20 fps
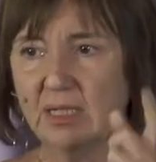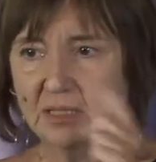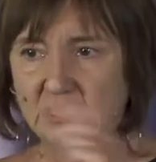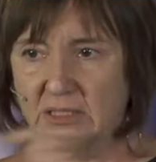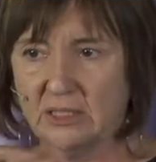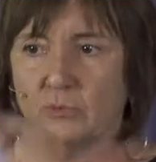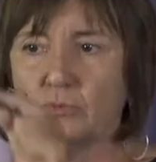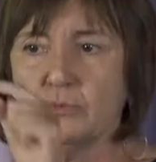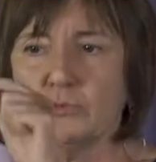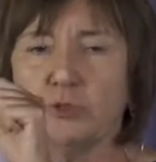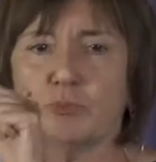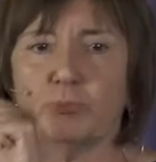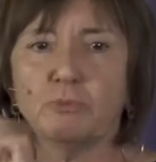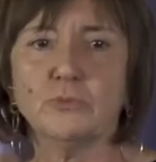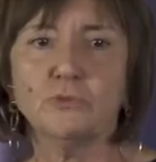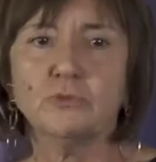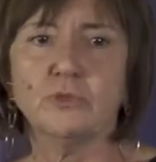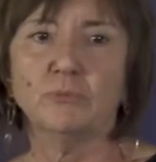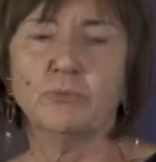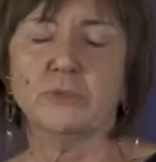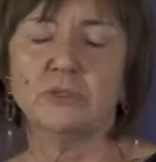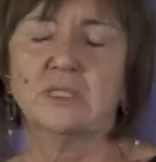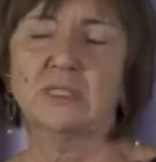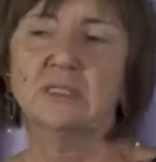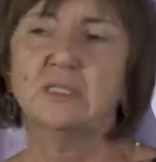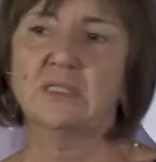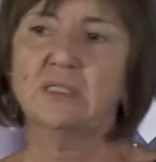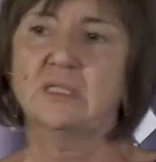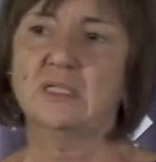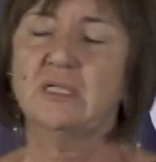Segundo punto
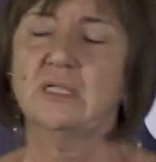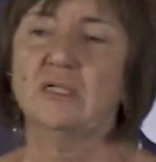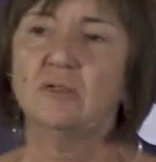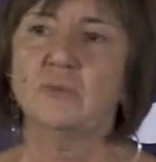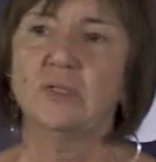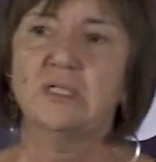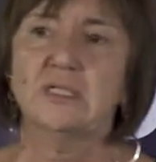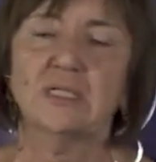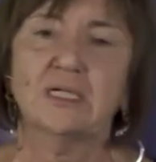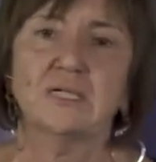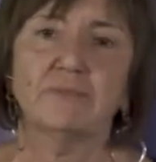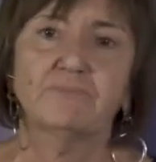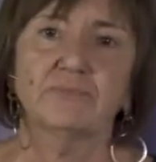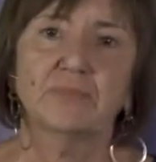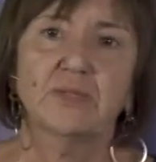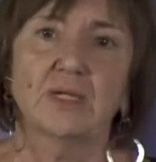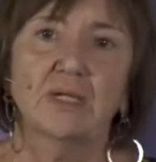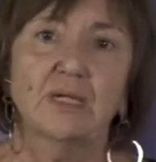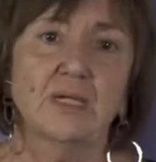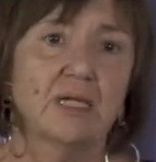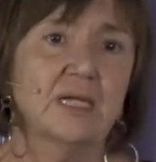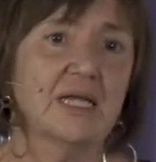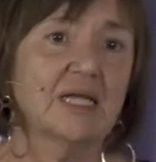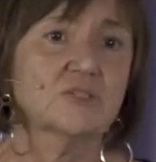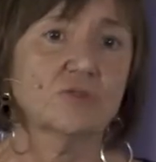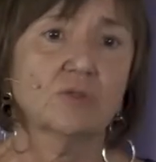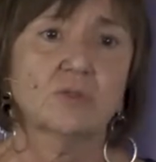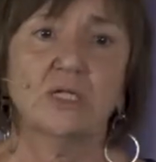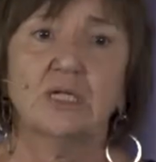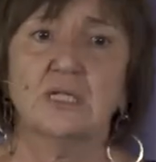importante a tener en cuenta,
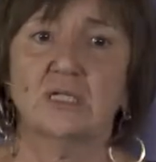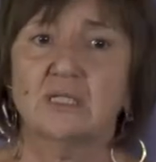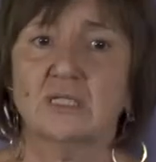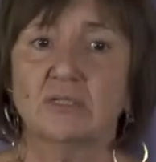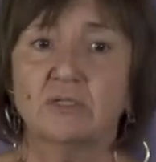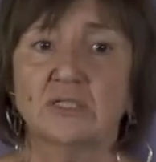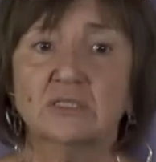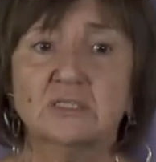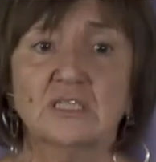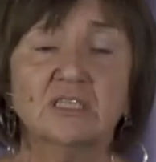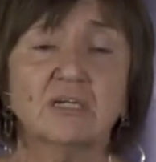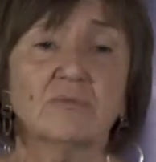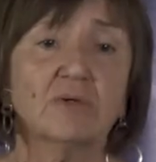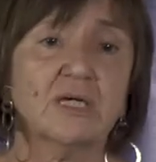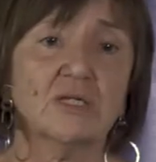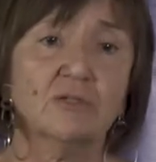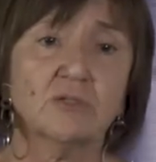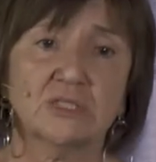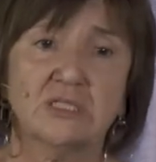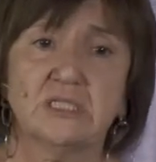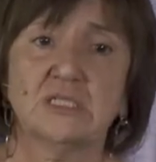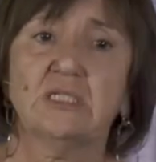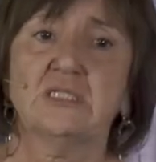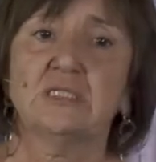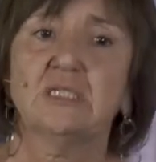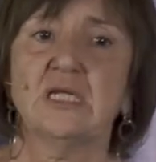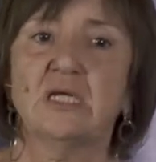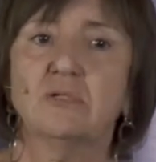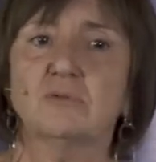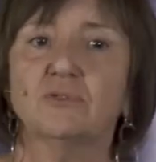las organizaciones de trabajadores
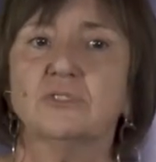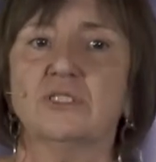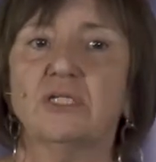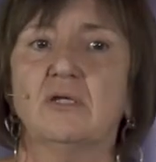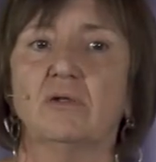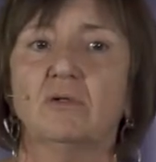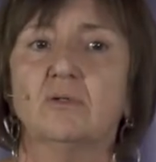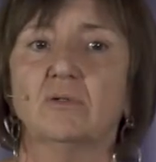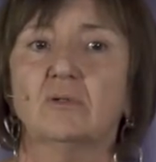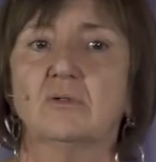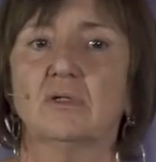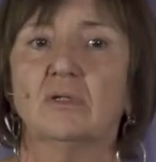existían un siglo